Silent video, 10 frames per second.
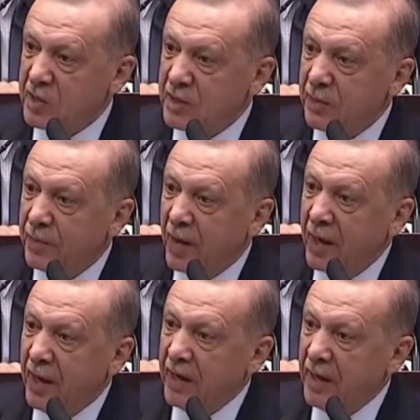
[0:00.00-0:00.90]
için
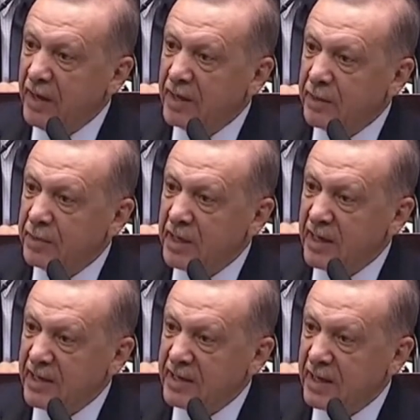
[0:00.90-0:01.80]
herhangi
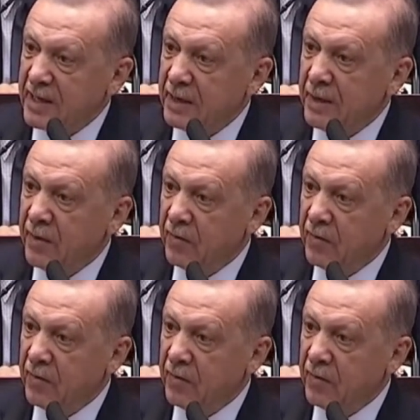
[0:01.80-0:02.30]
bir yasa